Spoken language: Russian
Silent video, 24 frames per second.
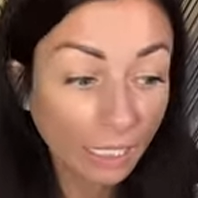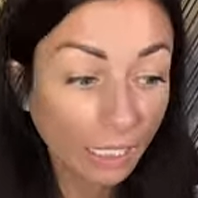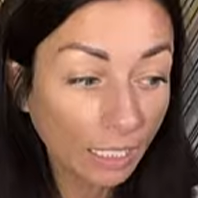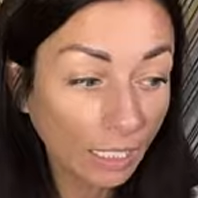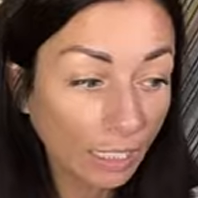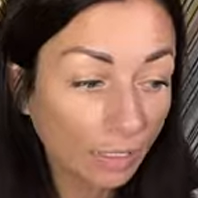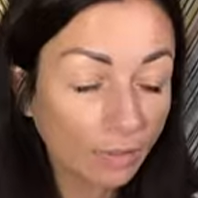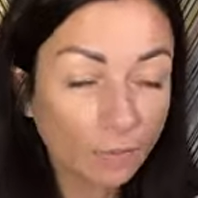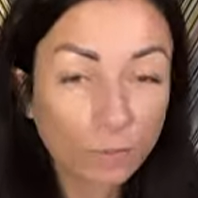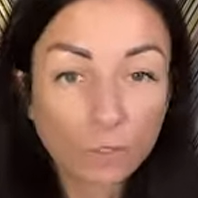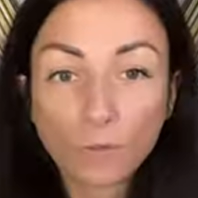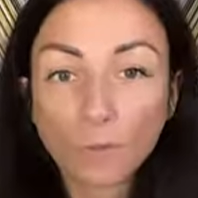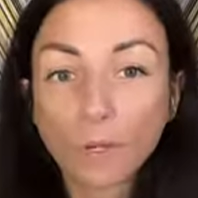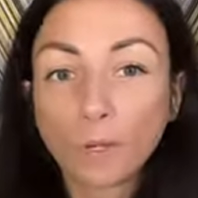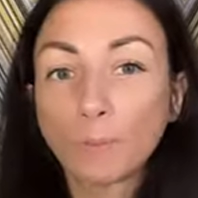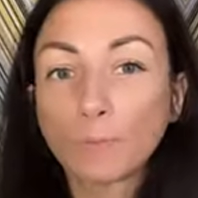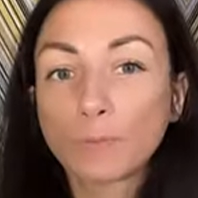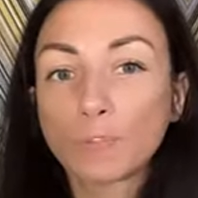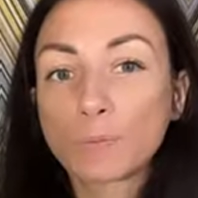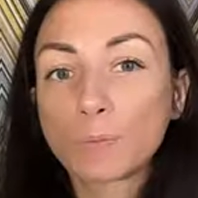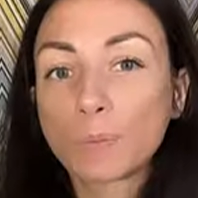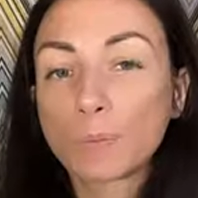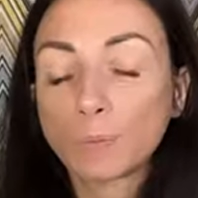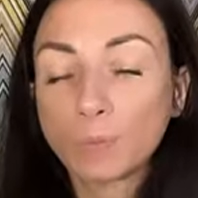и все
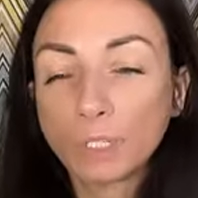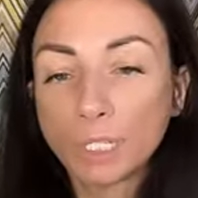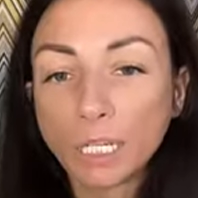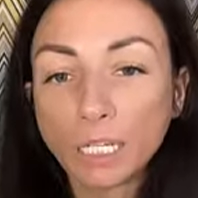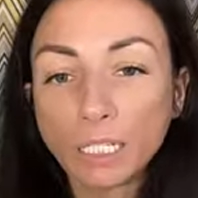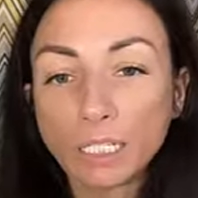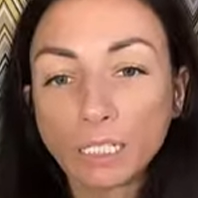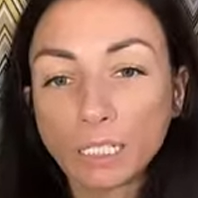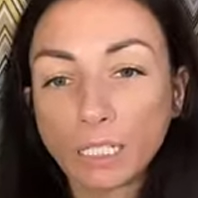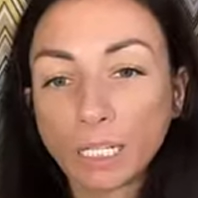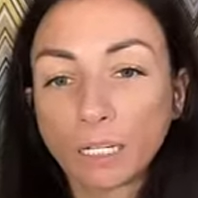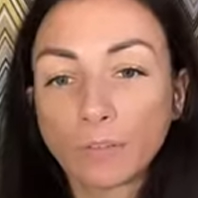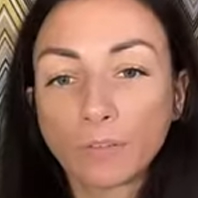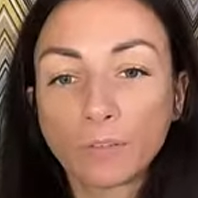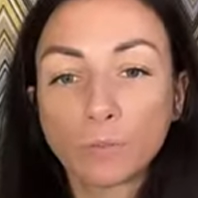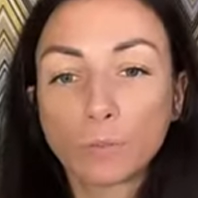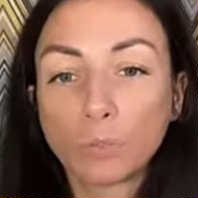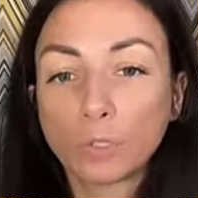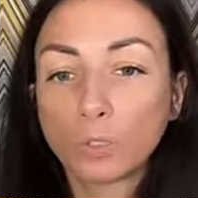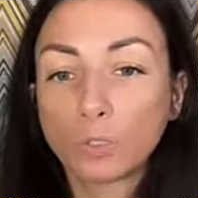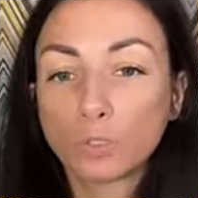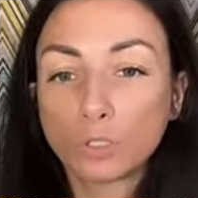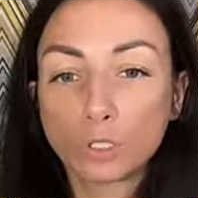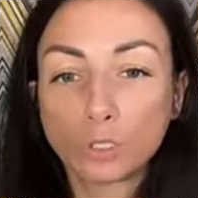время вспоминаете, как вы
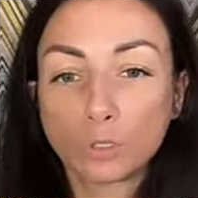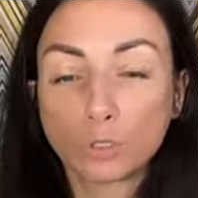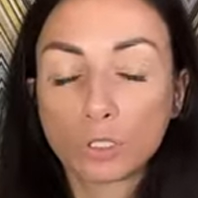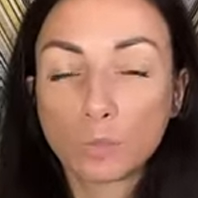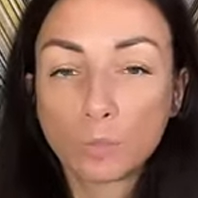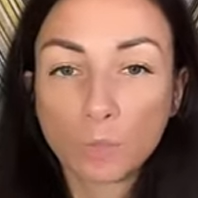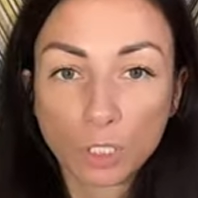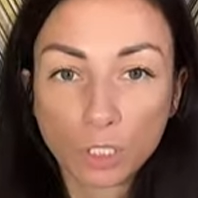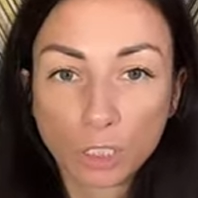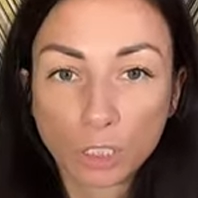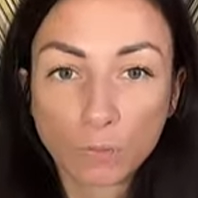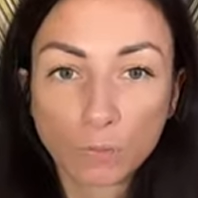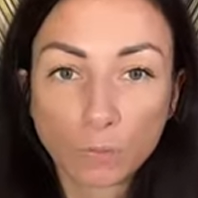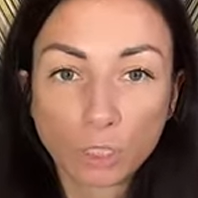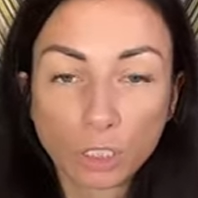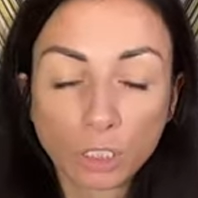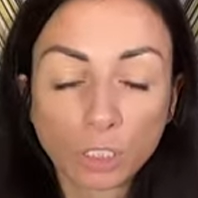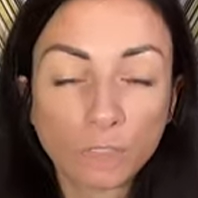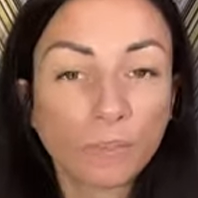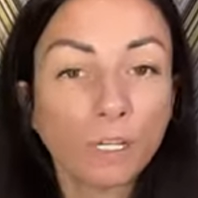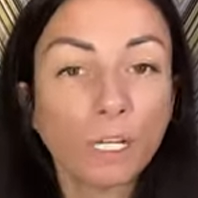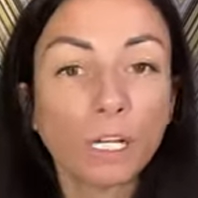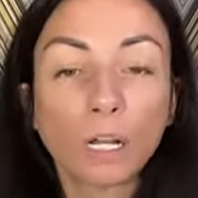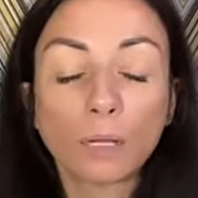были очень успешным
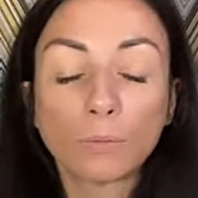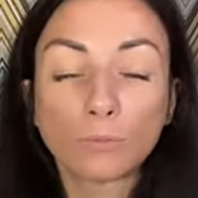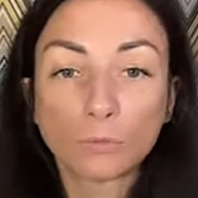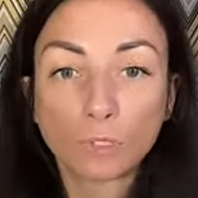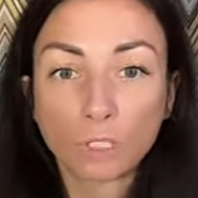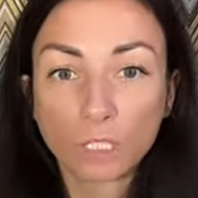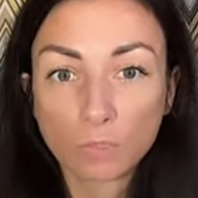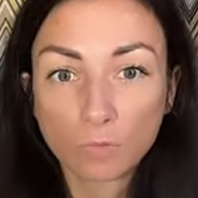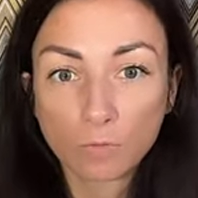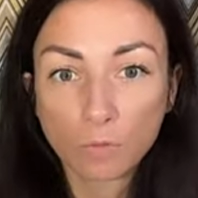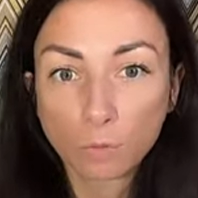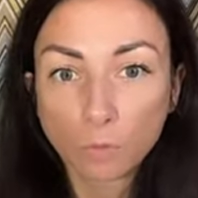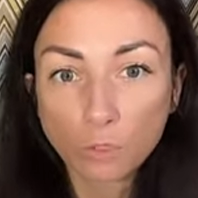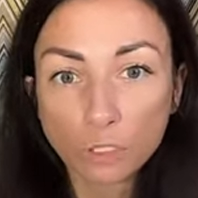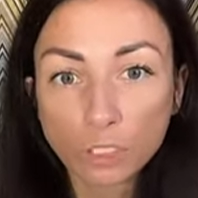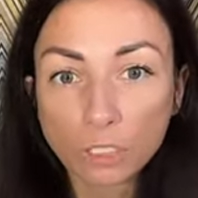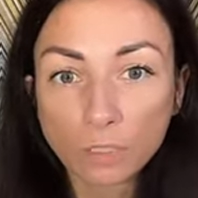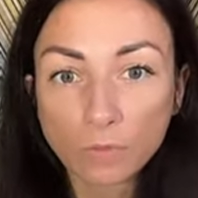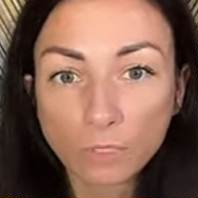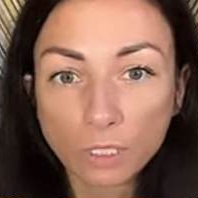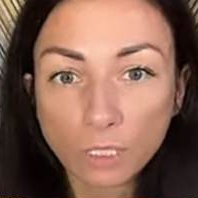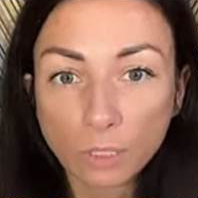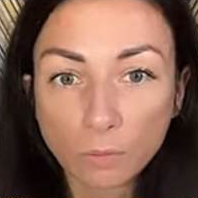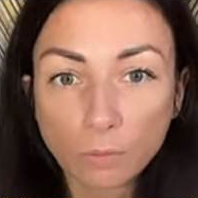человеком, но разве
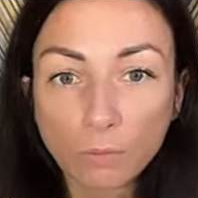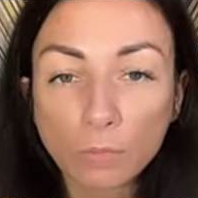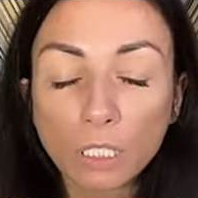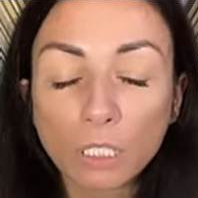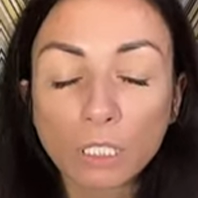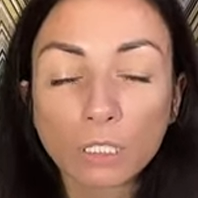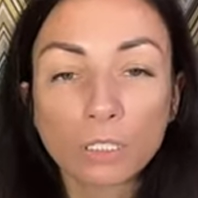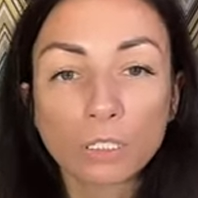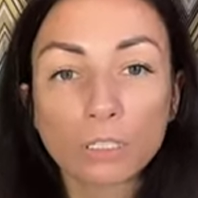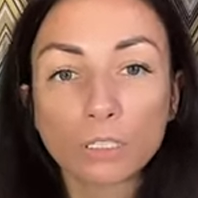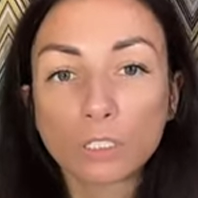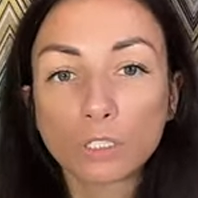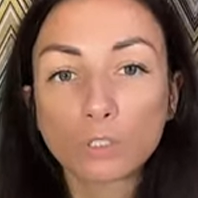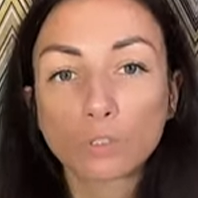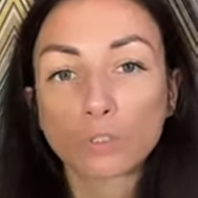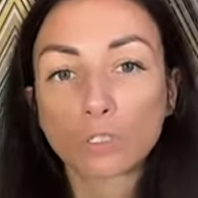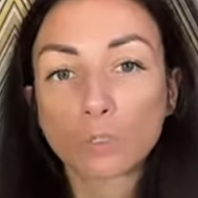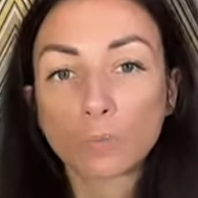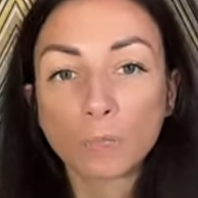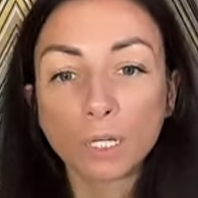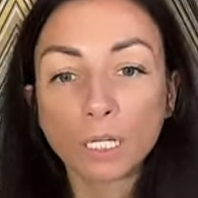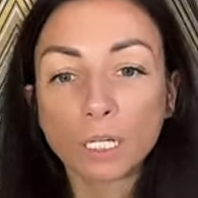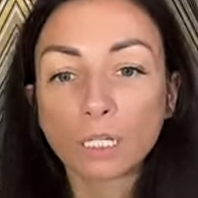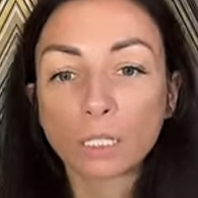можно в этом мире достичь
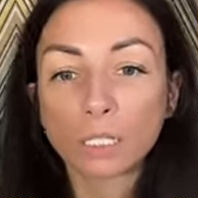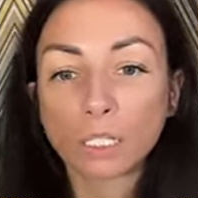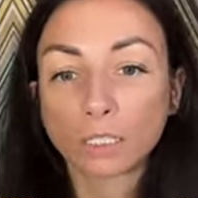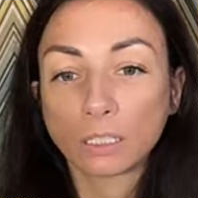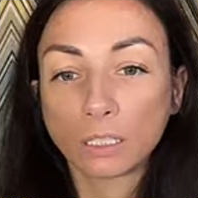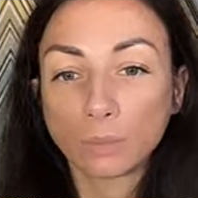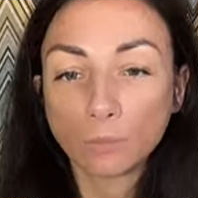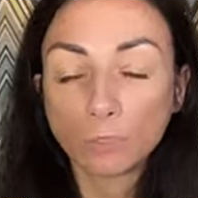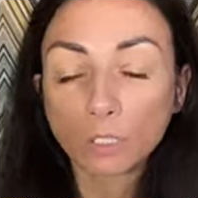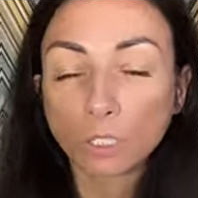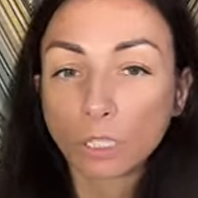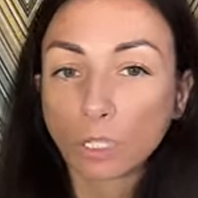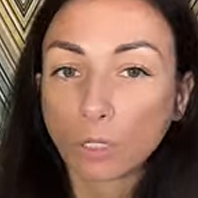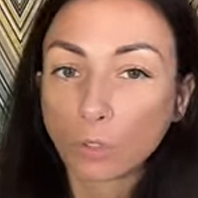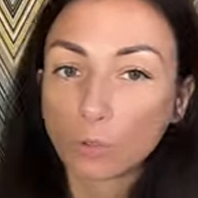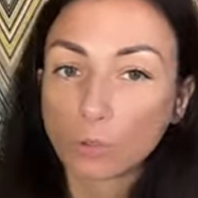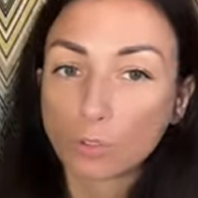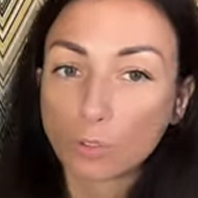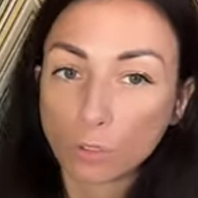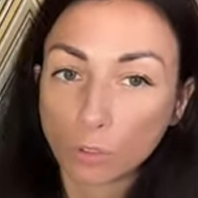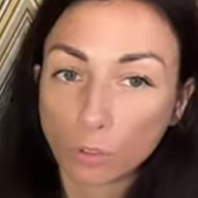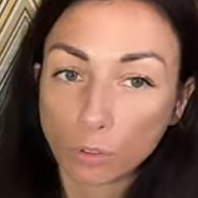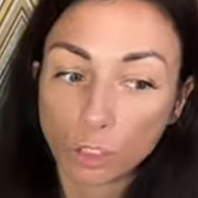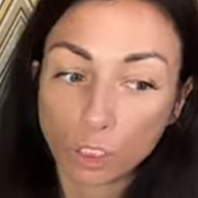успеха, когда мир
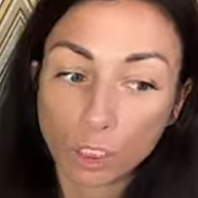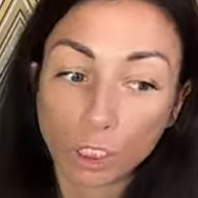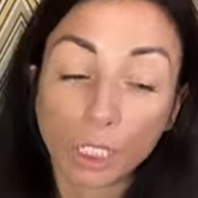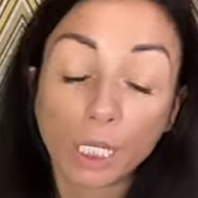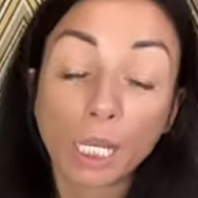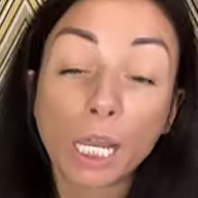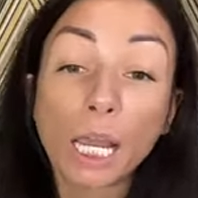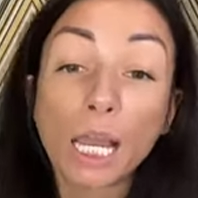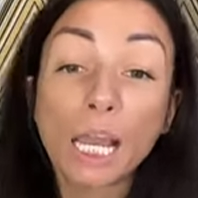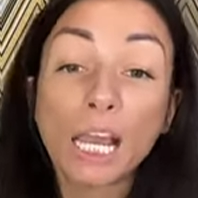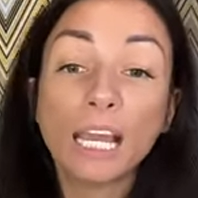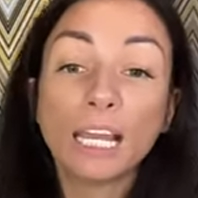такой сложный?